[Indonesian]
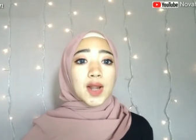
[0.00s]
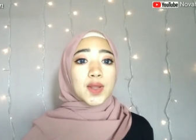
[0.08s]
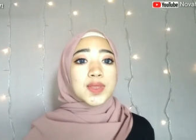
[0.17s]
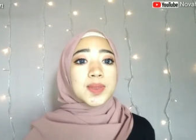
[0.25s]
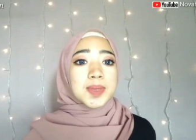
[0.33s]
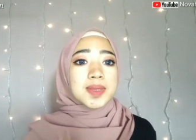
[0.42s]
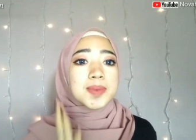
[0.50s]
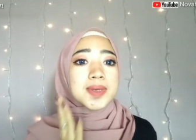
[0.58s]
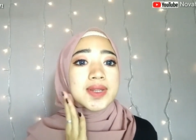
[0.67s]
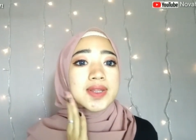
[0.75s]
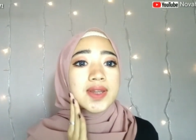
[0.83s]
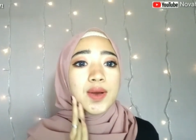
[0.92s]
Halo
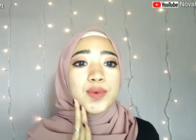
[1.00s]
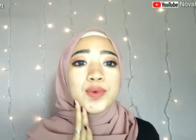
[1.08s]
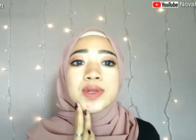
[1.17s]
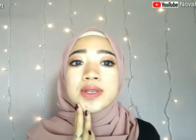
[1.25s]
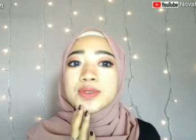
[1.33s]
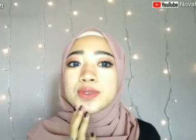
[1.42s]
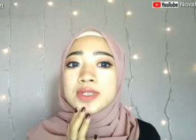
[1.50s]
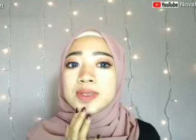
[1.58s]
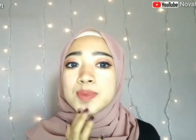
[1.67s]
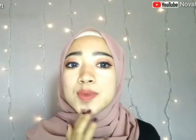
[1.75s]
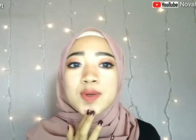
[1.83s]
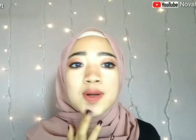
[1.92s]
teman-teman, ini aku udah
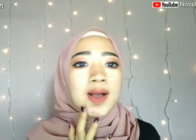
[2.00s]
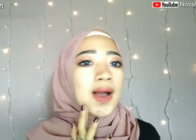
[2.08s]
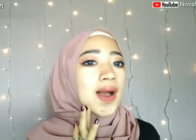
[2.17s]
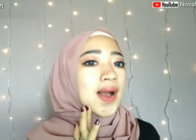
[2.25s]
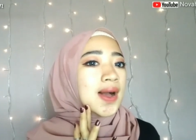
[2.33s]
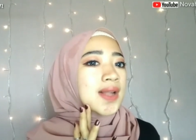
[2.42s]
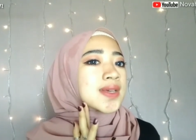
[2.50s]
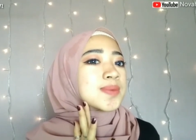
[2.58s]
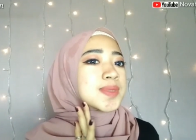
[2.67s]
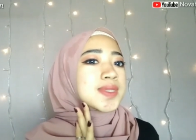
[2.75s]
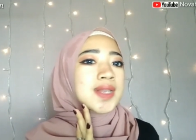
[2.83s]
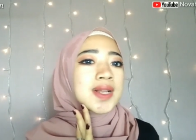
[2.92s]
cuci muka.
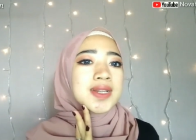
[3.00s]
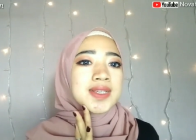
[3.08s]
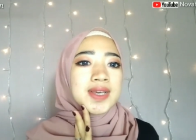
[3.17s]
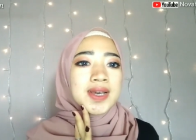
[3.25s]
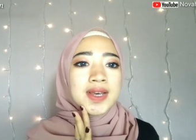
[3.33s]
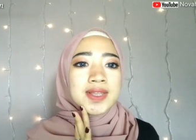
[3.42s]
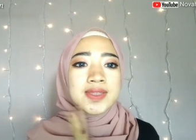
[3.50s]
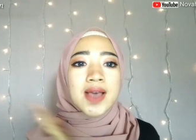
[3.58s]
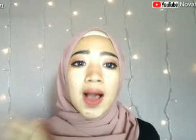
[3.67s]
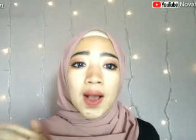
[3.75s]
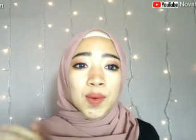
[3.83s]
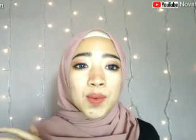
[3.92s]
Kalian bisa lihat,
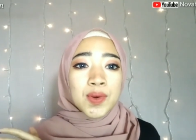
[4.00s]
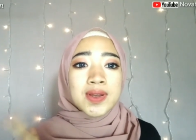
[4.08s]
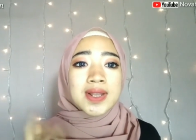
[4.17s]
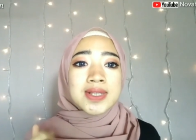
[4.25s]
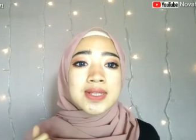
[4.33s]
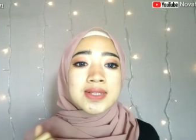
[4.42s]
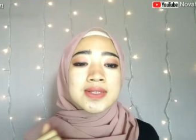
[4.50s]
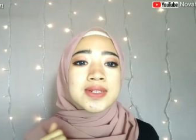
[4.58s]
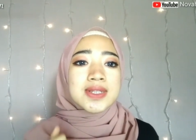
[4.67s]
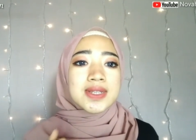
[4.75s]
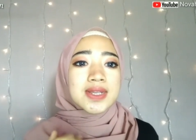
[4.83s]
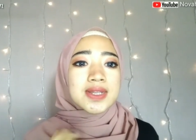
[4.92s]
aku ngerasa
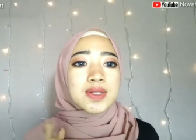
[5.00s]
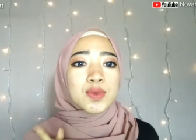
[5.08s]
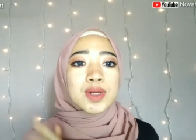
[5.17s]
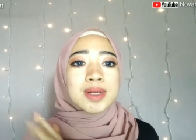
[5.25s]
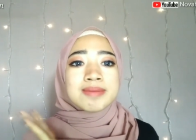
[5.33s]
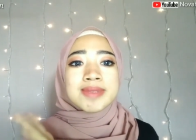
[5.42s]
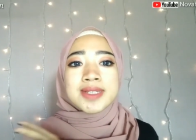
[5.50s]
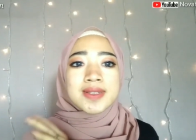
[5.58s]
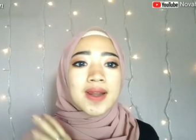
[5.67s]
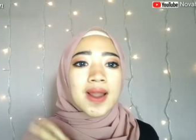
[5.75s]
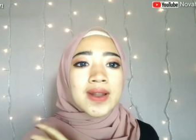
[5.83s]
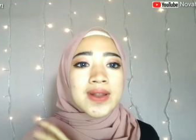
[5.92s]
sendiri ini tuh lebih
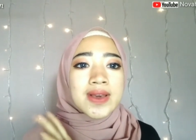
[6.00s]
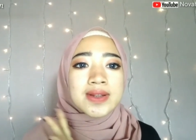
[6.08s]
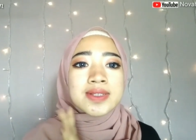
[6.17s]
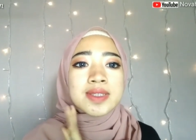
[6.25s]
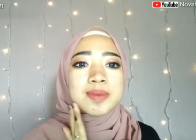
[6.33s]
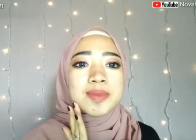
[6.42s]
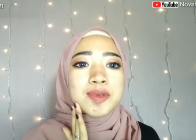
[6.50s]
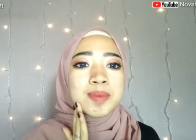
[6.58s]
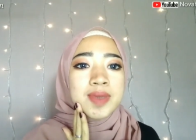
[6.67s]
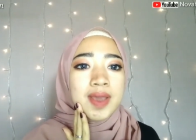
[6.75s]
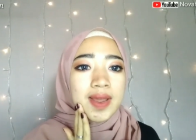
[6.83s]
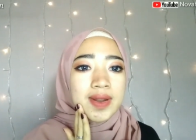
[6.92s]
cerah dari
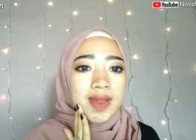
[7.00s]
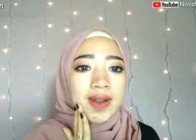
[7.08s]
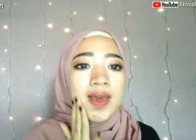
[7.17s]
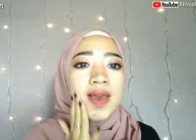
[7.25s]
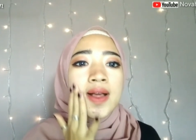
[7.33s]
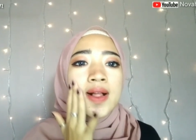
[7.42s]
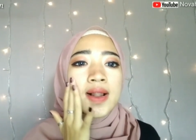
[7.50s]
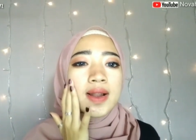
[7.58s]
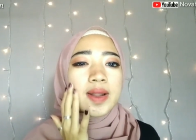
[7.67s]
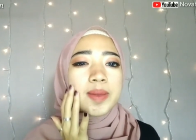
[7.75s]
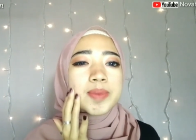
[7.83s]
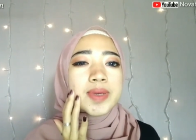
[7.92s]
sebelumnya dan
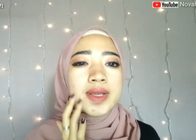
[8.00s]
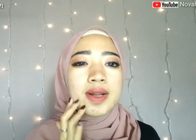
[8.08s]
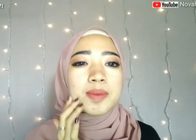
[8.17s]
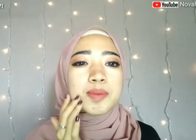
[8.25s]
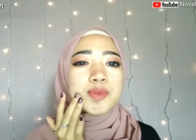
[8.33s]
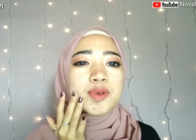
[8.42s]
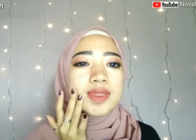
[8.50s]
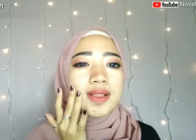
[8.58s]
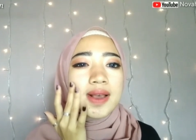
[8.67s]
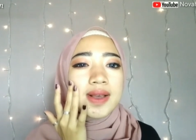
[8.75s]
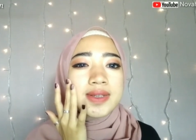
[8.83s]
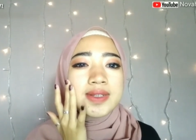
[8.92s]
lebih lembut
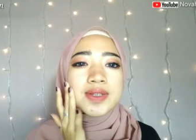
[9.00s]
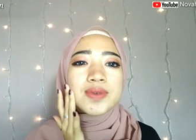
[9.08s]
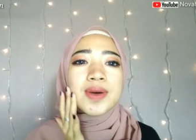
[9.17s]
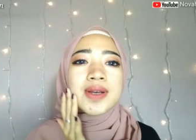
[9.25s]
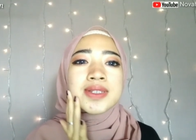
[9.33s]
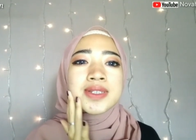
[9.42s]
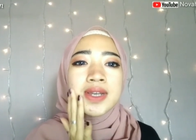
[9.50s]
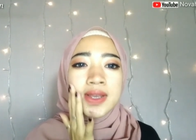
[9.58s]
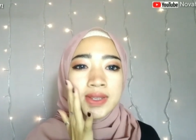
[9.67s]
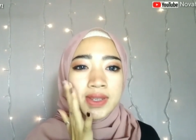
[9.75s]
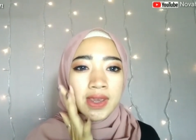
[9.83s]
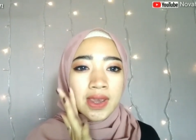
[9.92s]
lagi
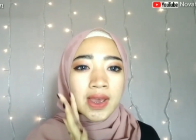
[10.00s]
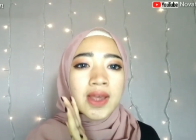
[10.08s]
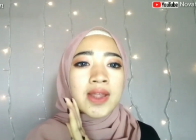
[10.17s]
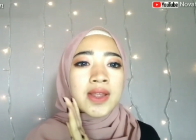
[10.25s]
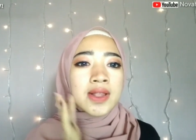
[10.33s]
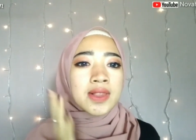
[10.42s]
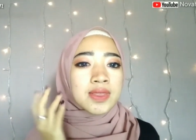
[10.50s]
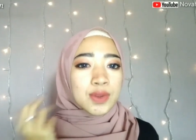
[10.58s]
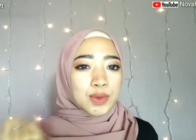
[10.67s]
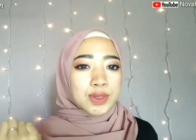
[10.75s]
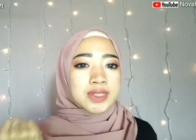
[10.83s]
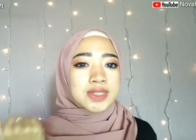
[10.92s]
wajahnya.
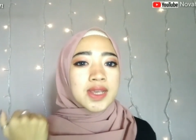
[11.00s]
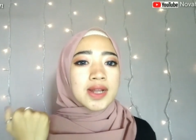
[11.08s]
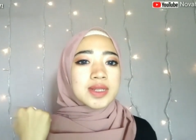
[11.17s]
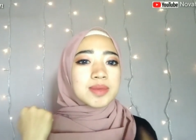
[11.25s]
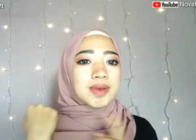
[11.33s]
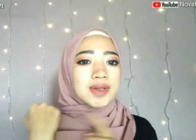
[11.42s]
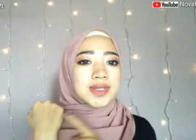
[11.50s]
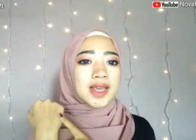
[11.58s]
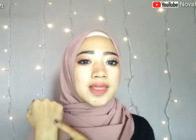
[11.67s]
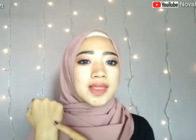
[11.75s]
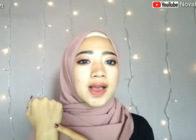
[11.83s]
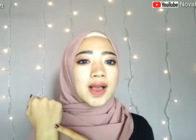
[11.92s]
Terus yang di
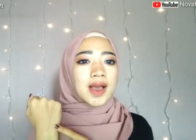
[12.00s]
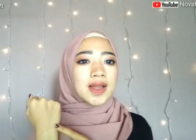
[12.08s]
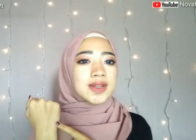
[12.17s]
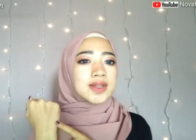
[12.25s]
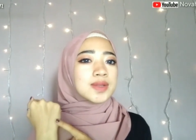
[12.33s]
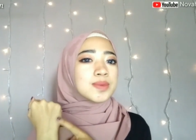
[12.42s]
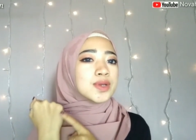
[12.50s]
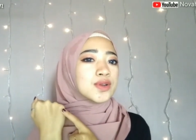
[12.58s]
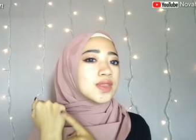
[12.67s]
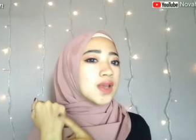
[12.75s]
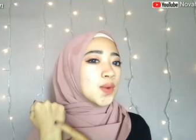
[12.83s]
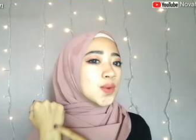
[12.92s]
bagian tangan ini
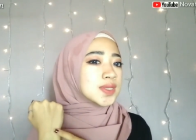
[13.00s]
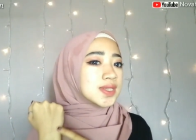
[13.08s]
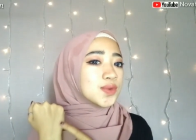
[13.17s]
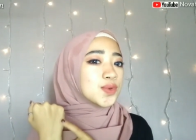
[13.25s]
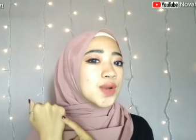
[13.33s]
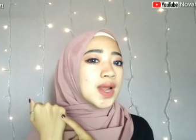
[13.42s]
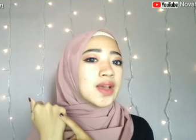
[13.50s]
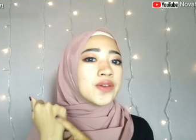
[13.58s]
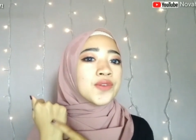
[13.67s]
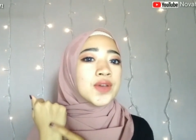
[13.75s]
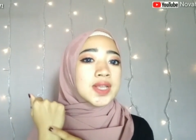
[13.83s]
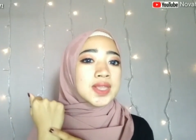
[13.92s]
menurut aku sih kurang
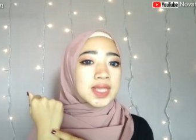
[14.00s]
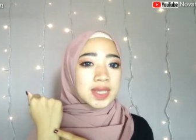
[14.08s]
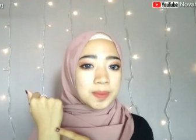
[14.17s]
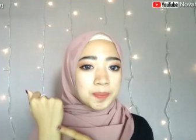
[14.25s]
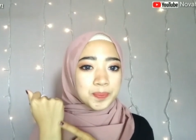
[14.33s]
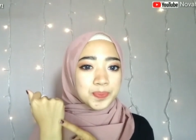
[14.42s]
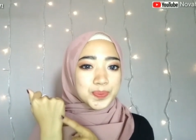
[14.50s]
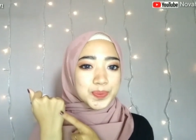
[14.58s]
efektif